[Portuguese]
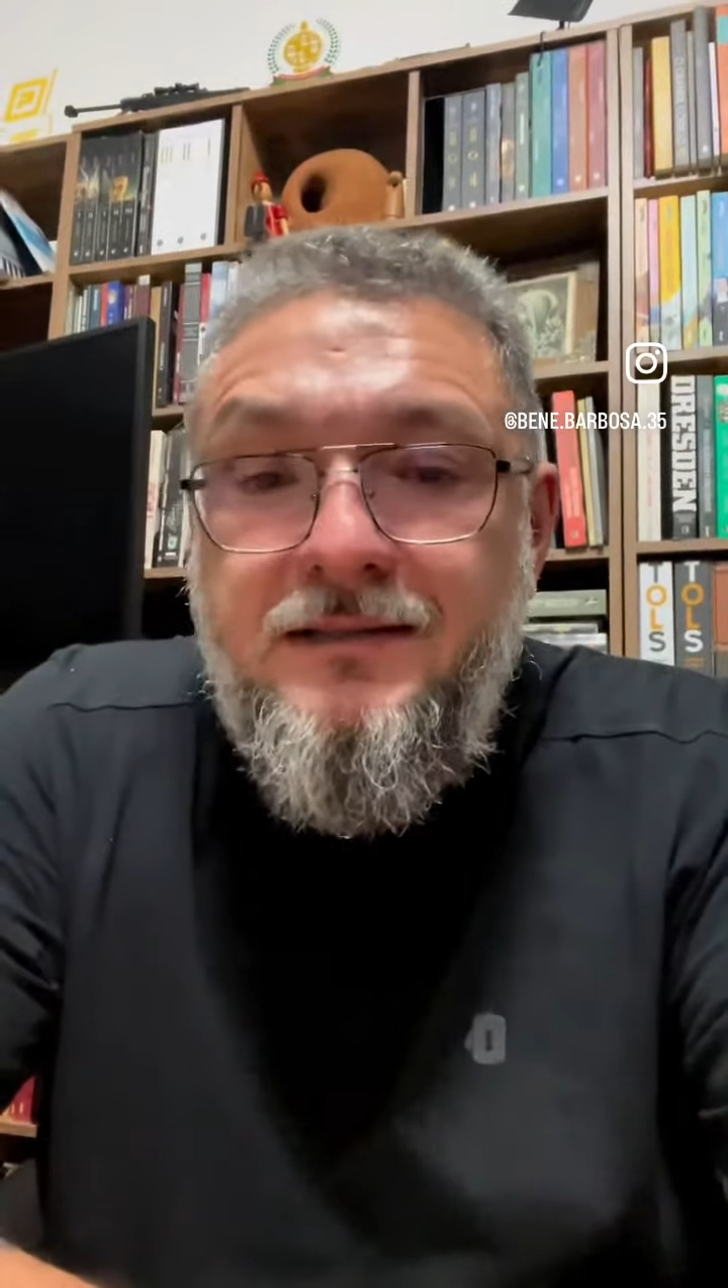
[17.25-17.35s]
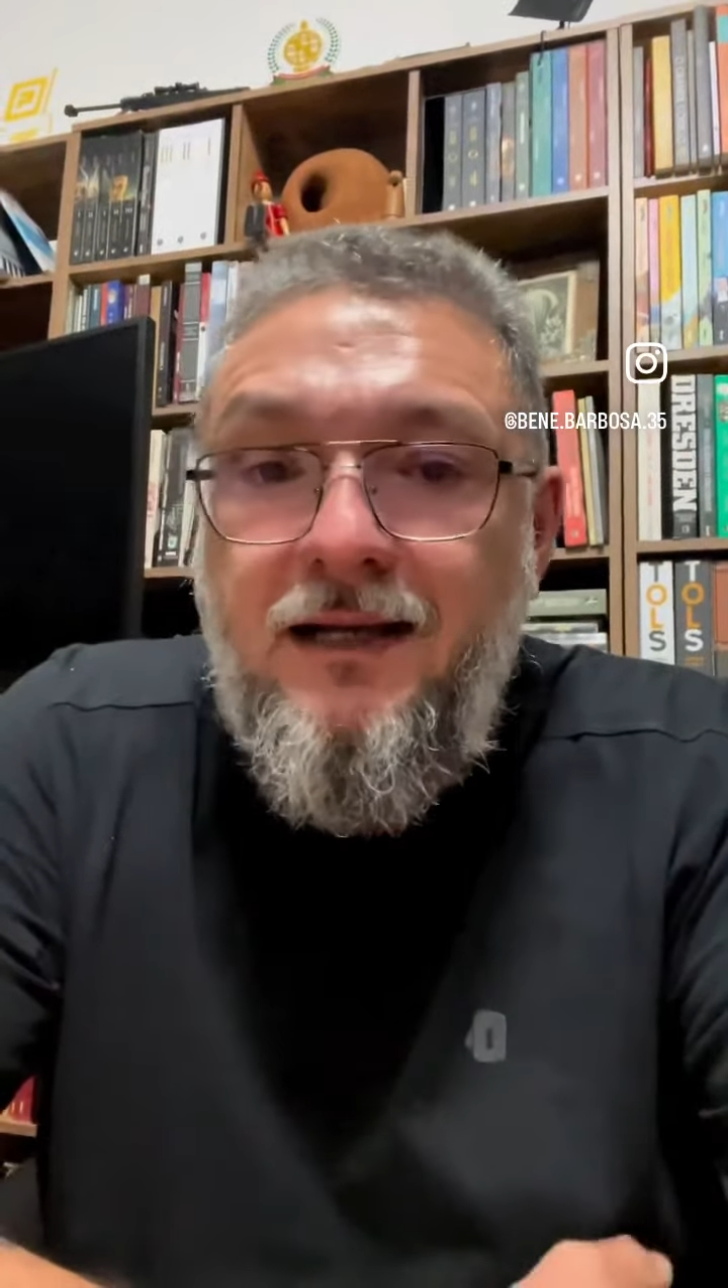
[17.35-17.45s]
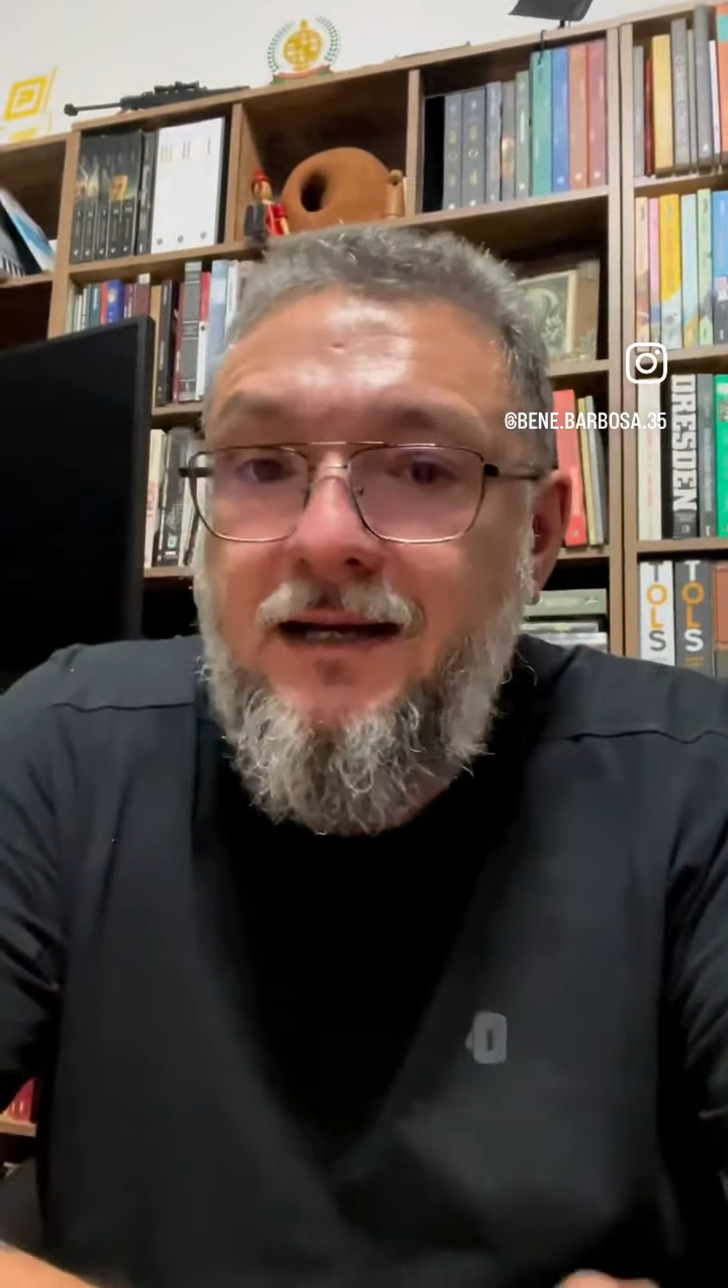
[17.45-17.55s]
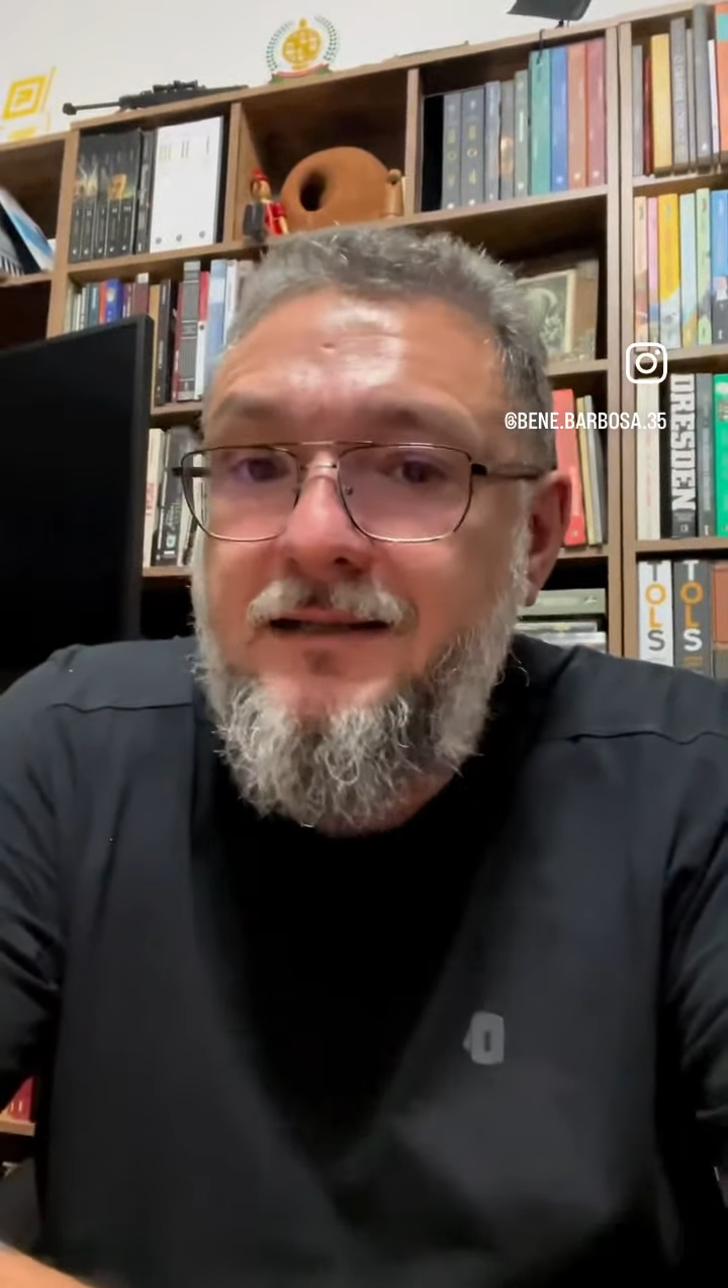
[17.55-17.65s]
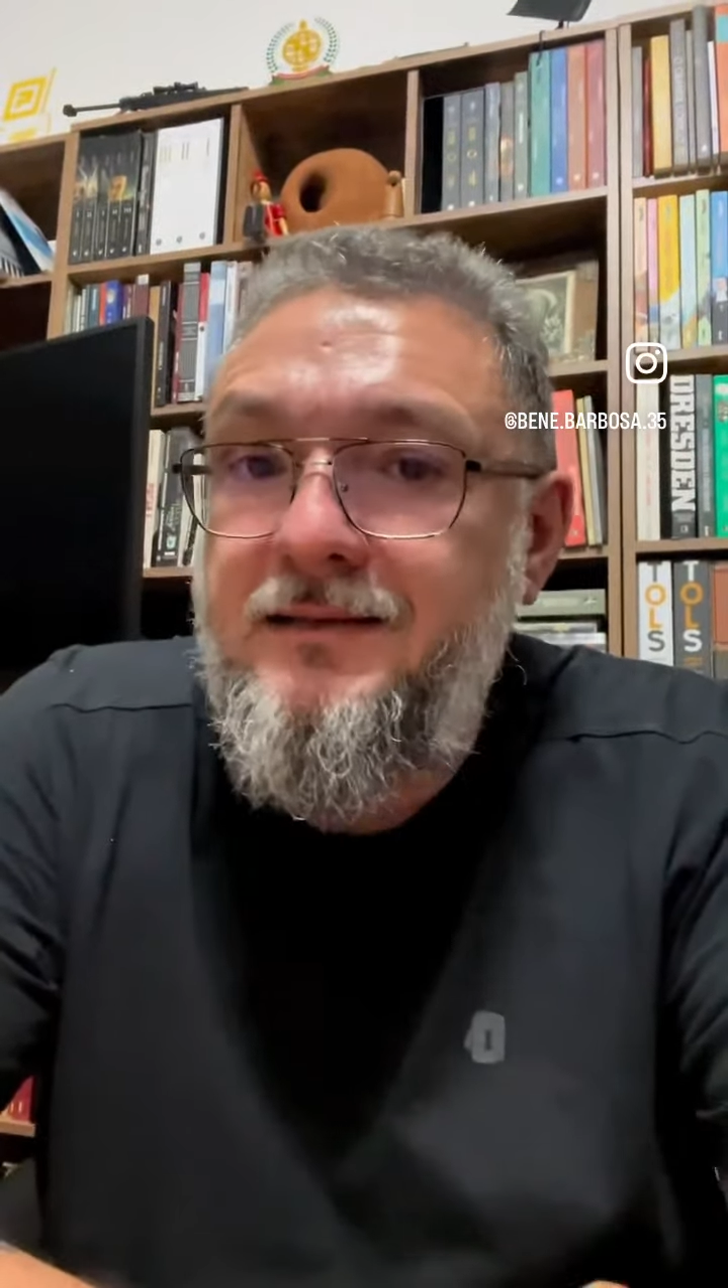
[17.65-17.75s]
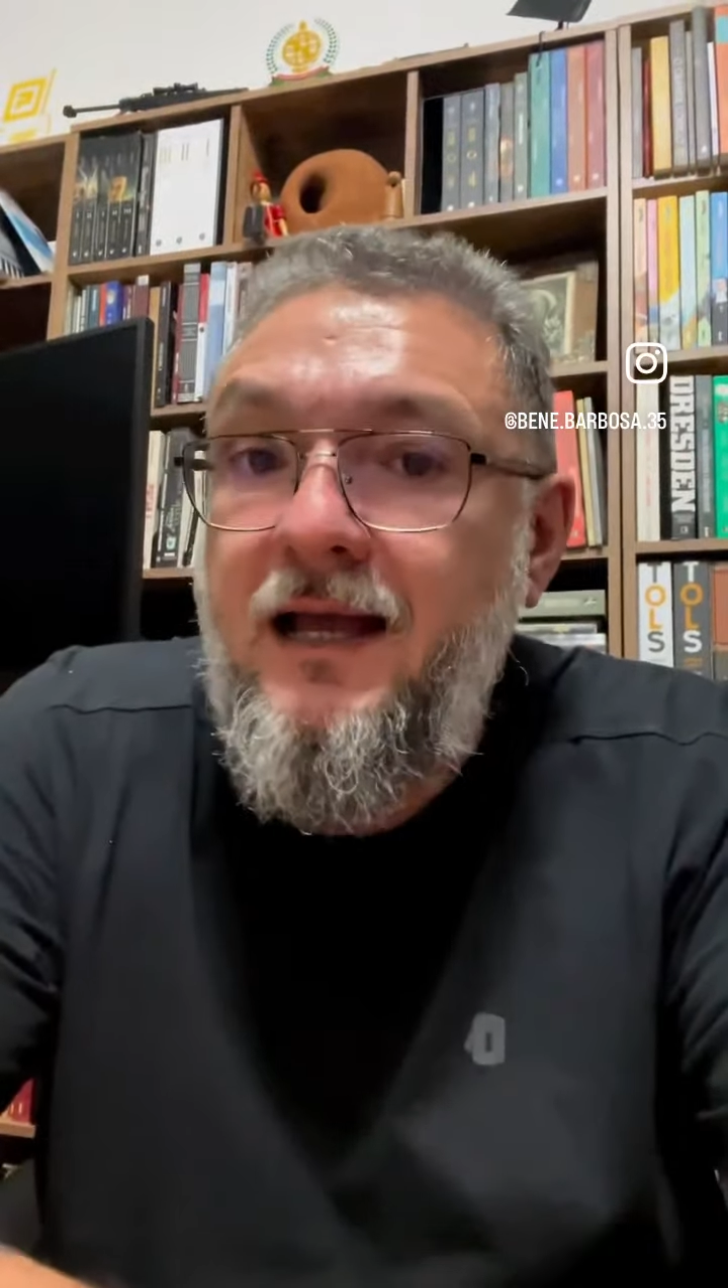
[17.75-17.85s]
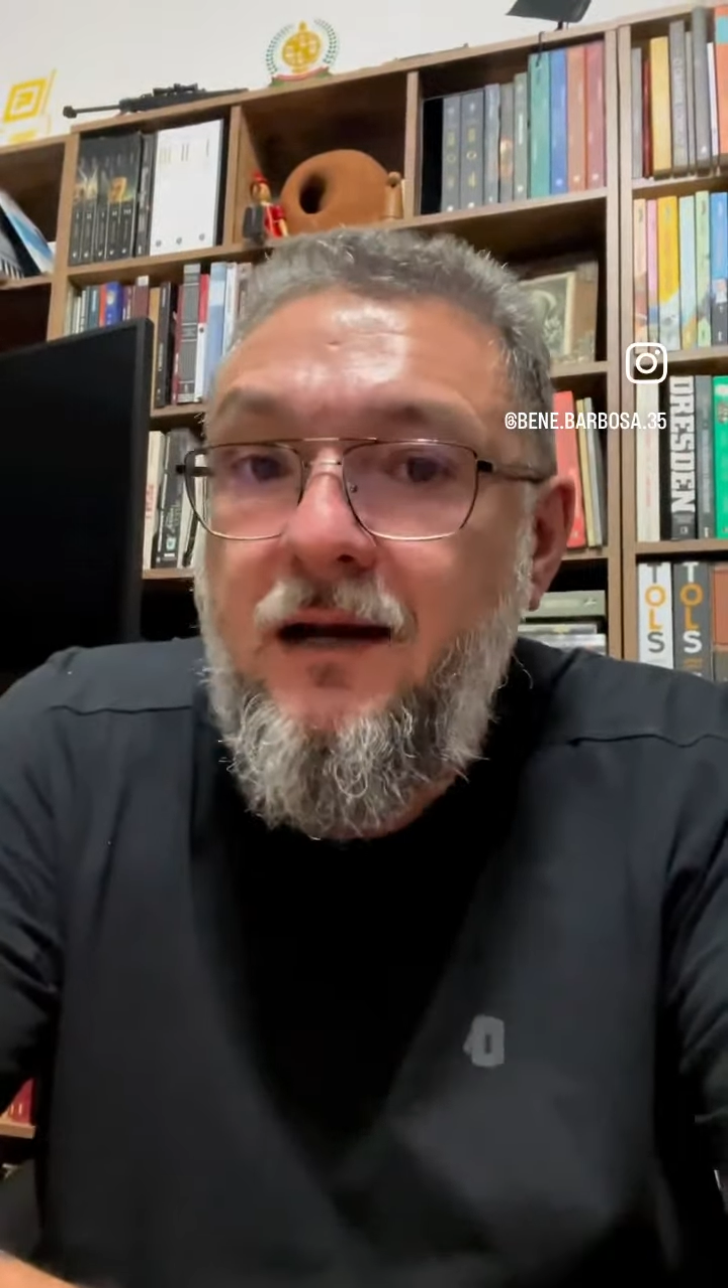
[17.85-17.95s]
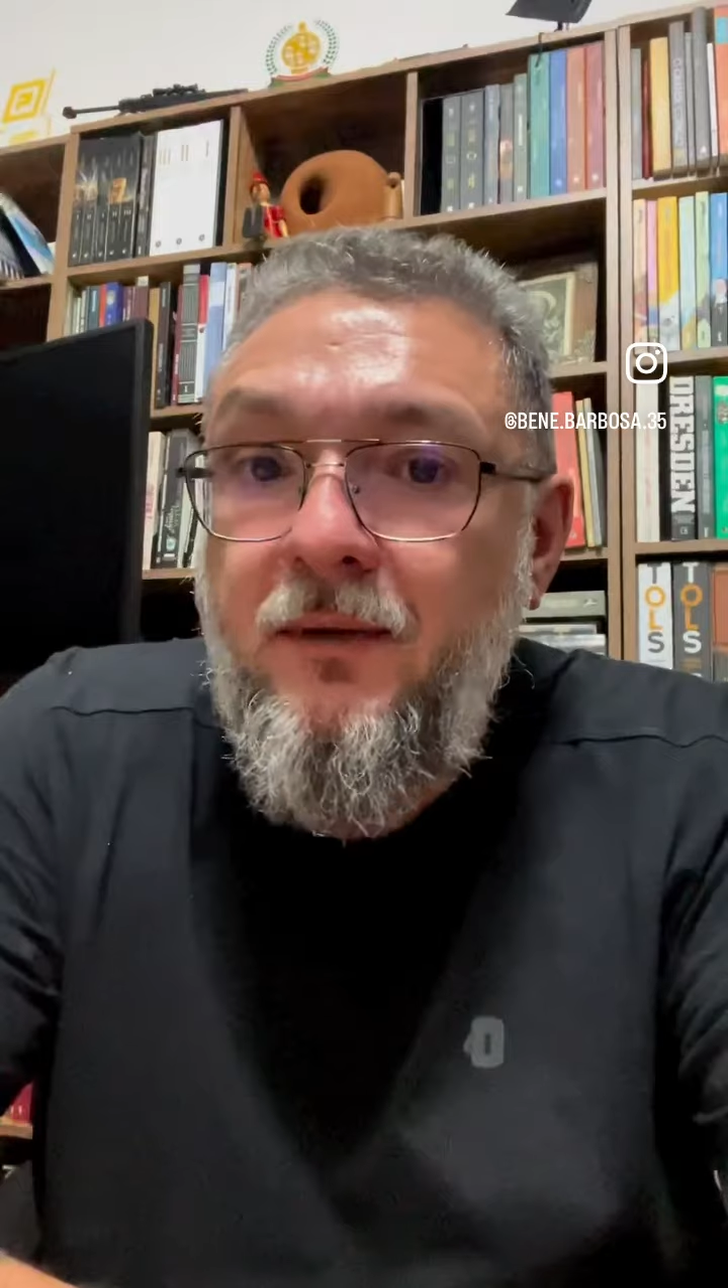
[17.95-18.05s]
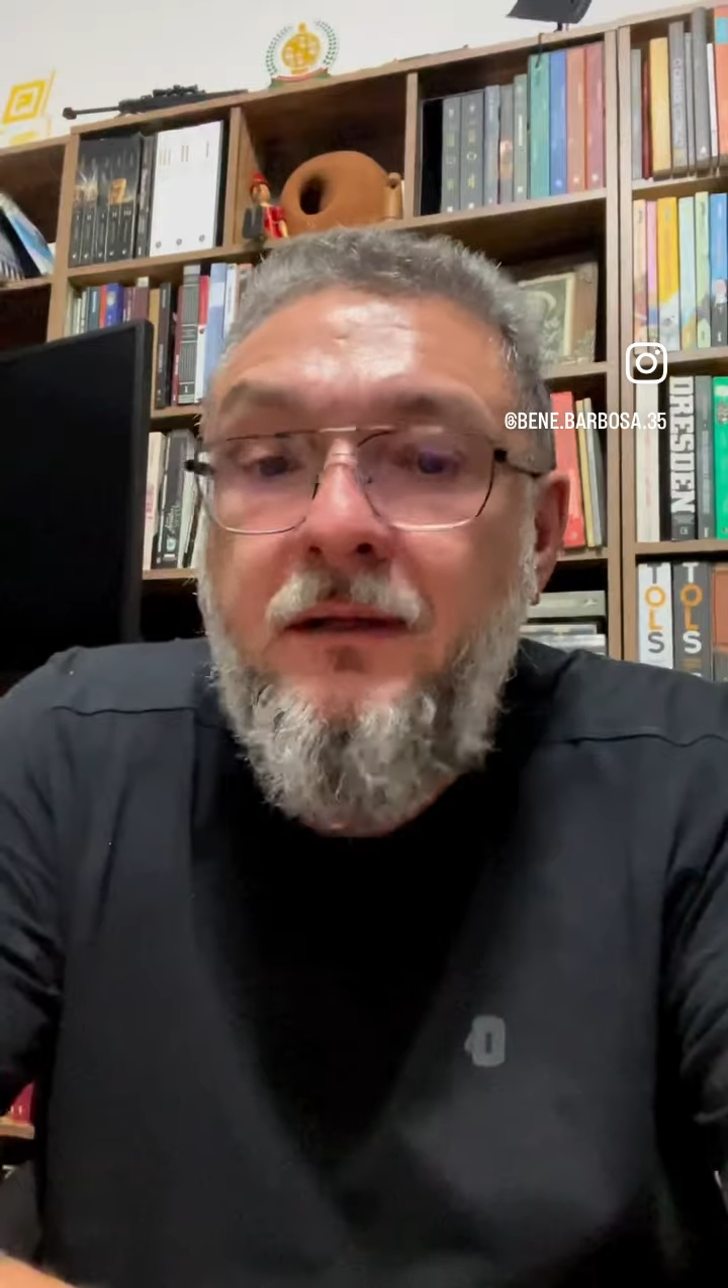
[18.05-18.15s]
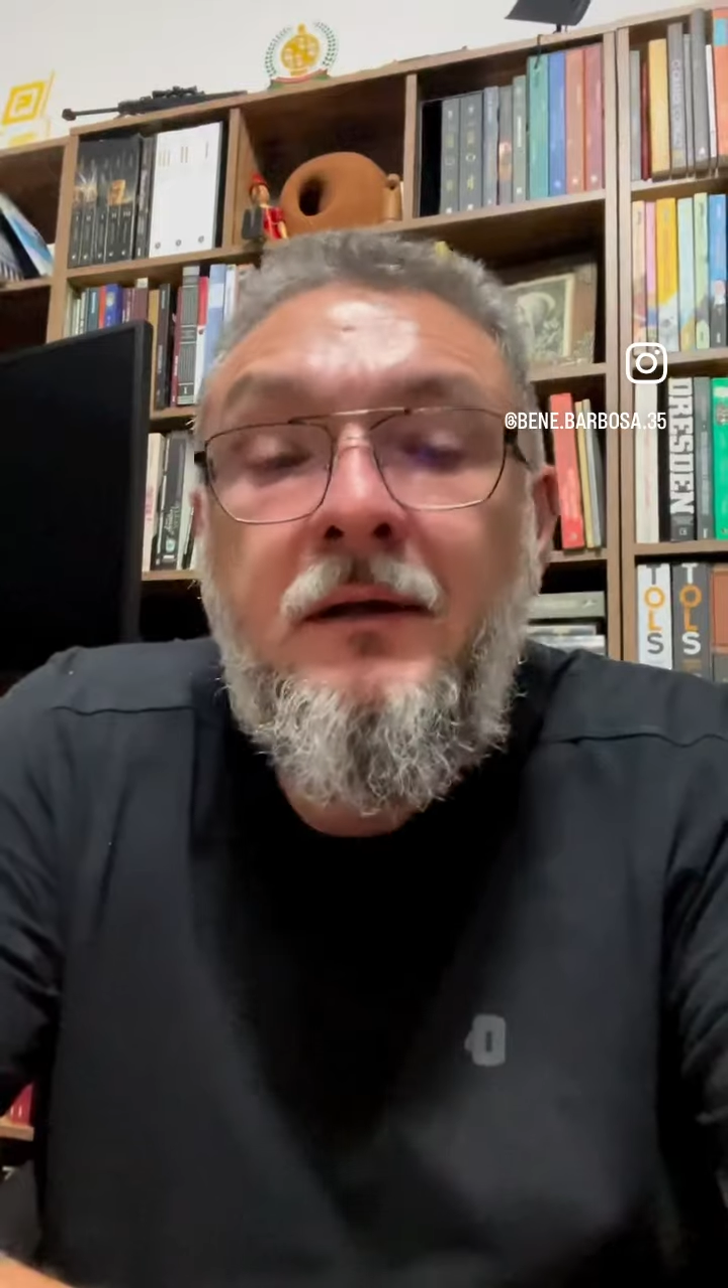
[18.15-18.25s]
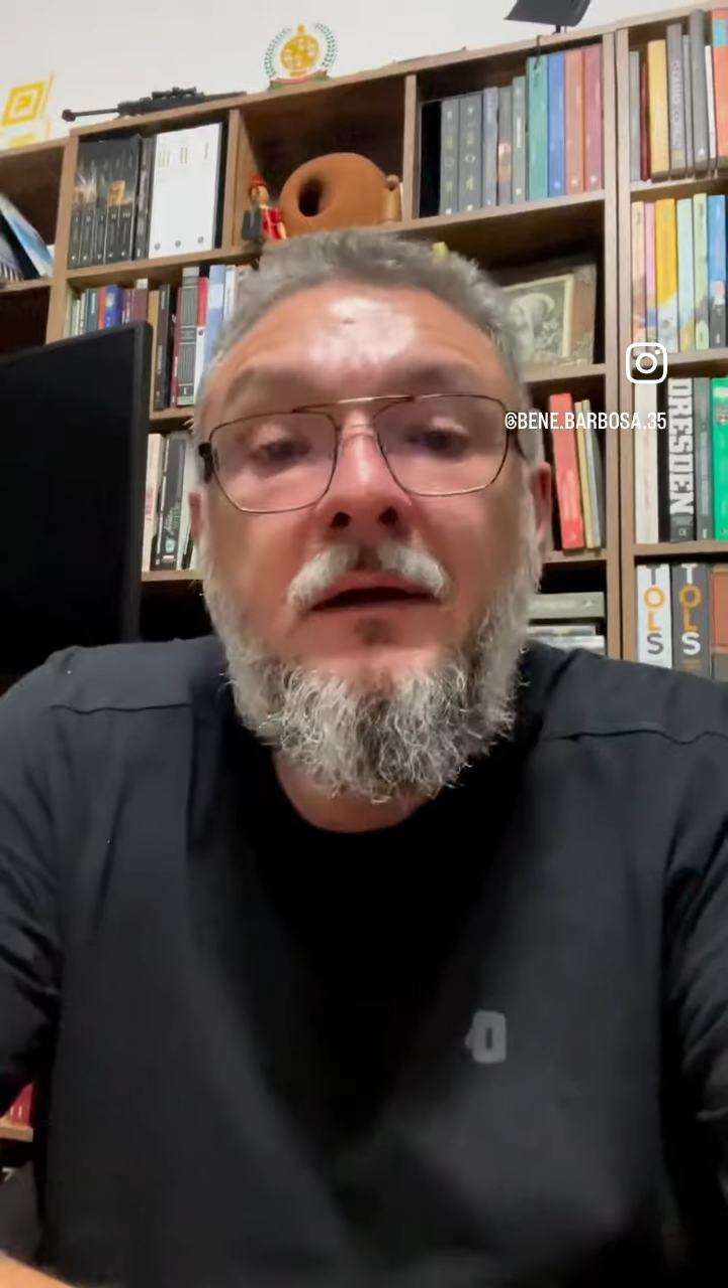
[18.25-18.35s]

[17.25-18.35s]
sacar essa arma